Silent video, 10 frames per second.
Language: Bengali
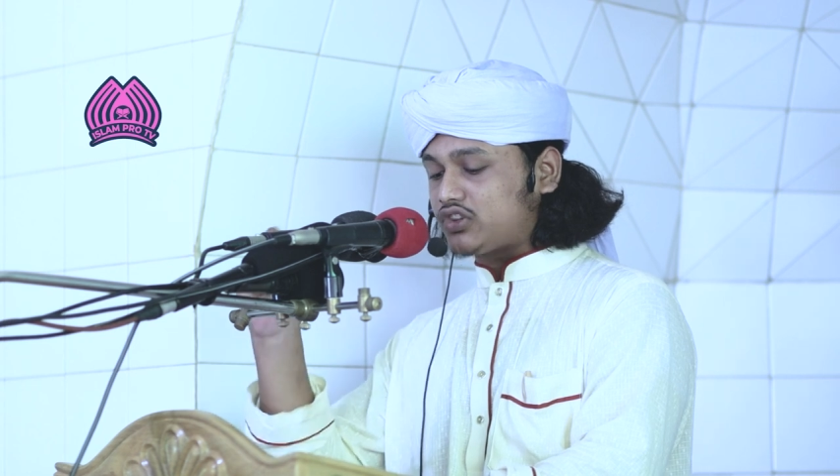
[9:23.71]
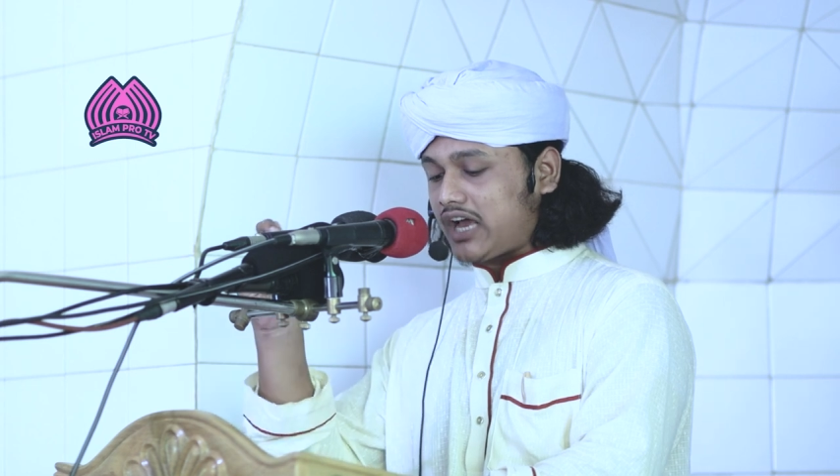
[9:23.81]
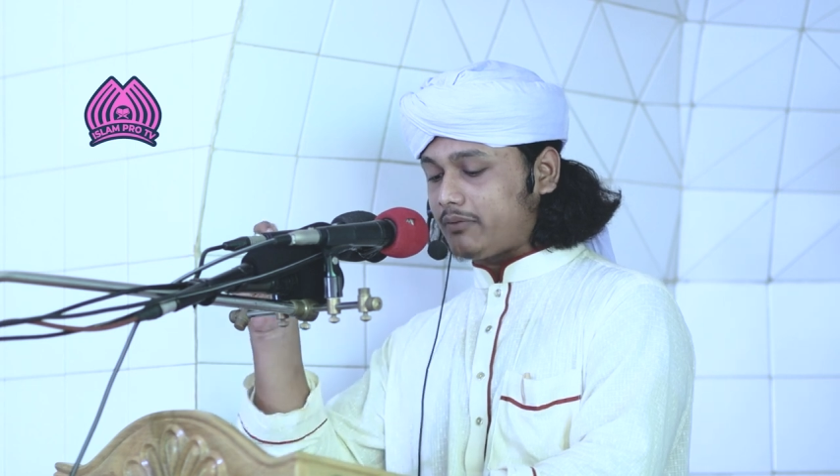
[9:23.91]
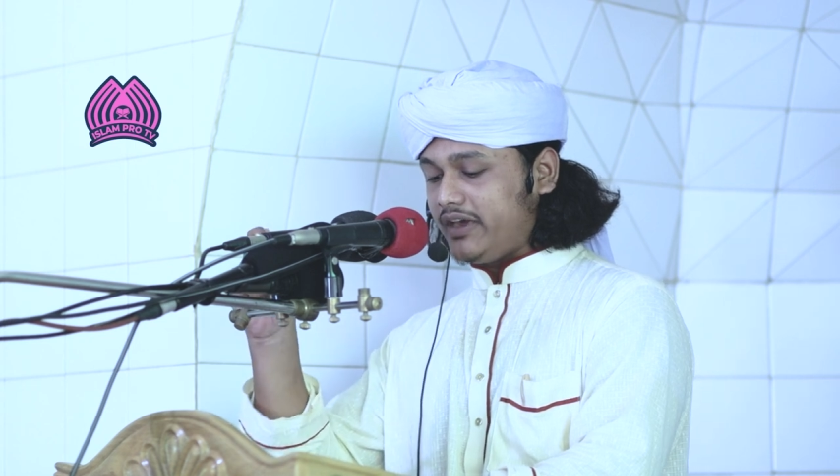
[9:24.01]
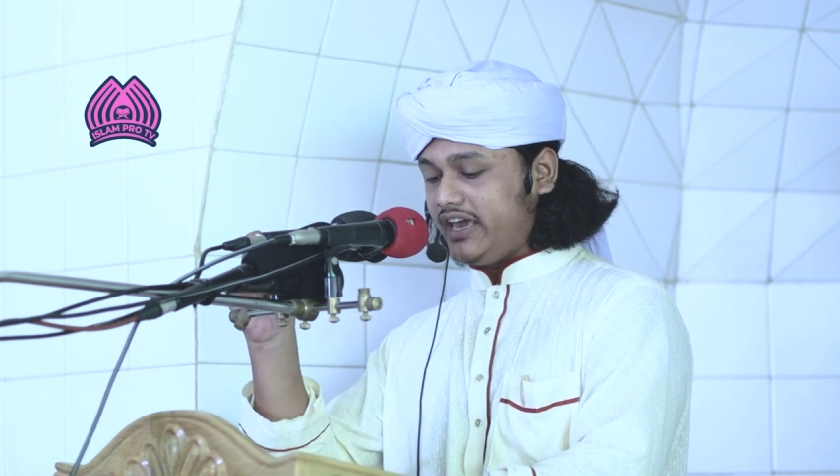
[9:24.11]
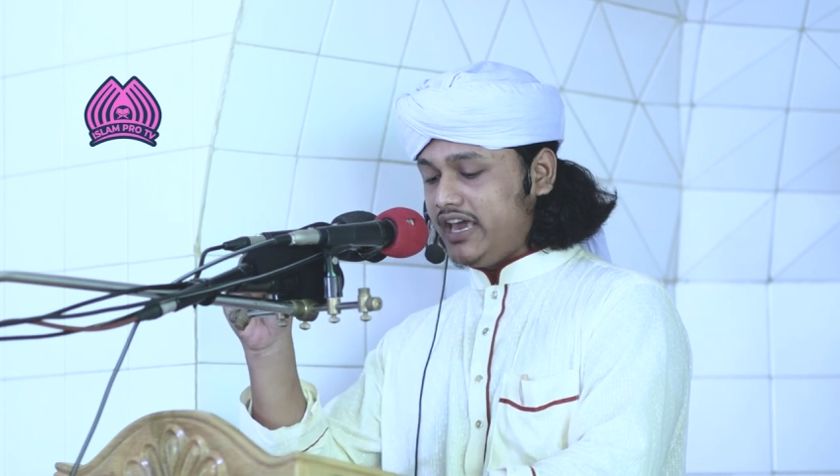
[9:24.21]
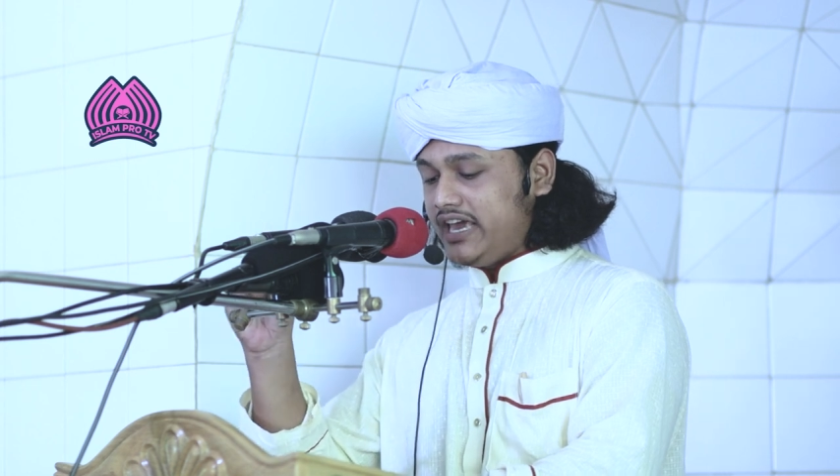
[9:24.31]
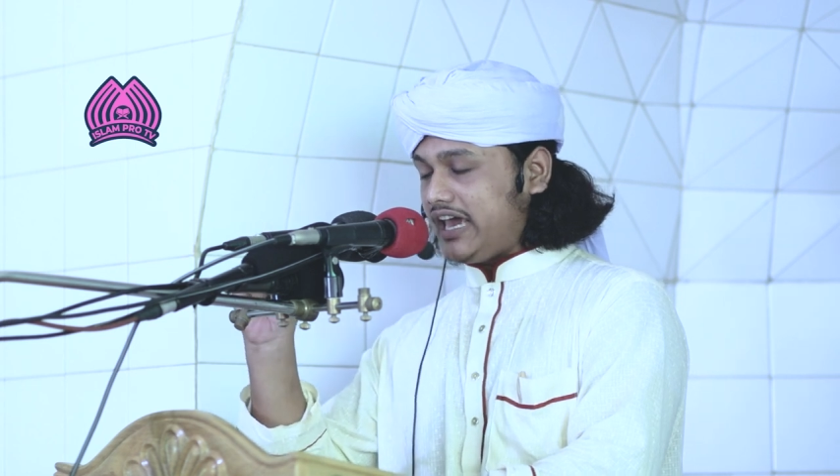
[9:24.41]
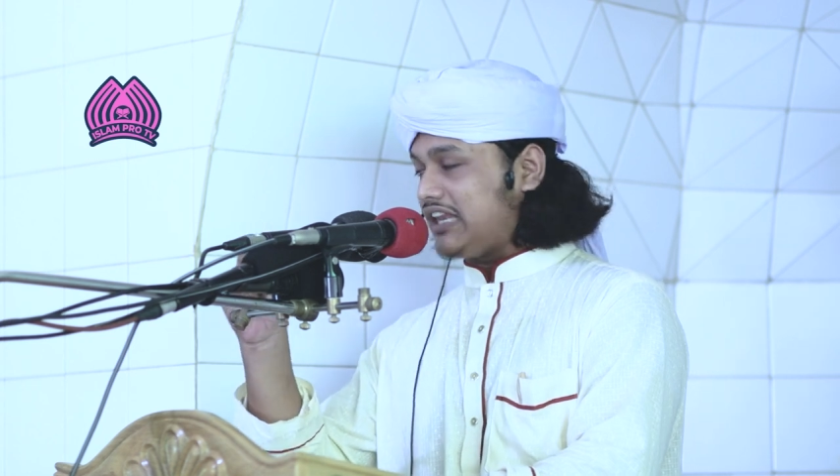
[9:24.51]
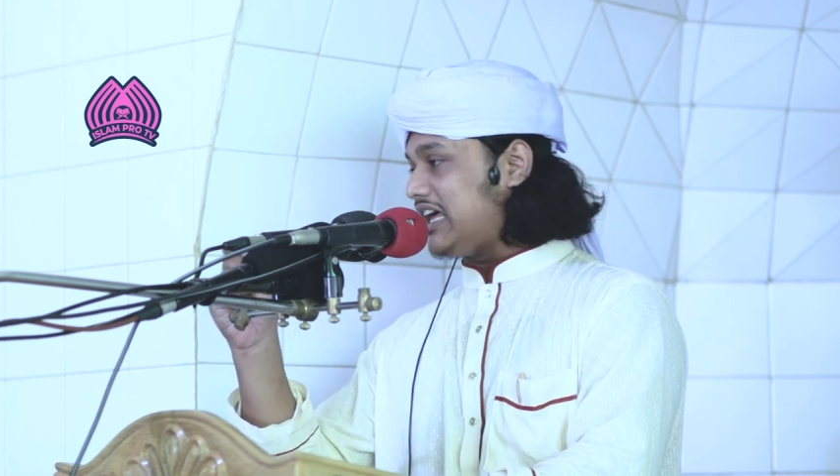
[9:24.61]
থাকবে
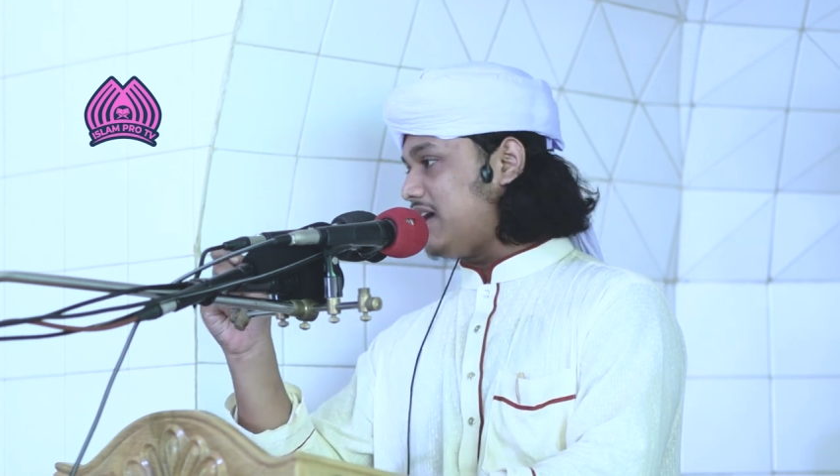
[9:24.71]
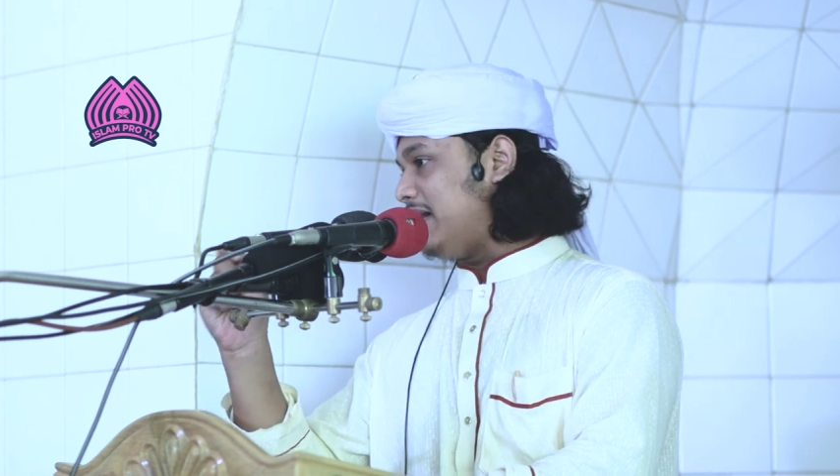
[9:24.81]
এর দ্বারা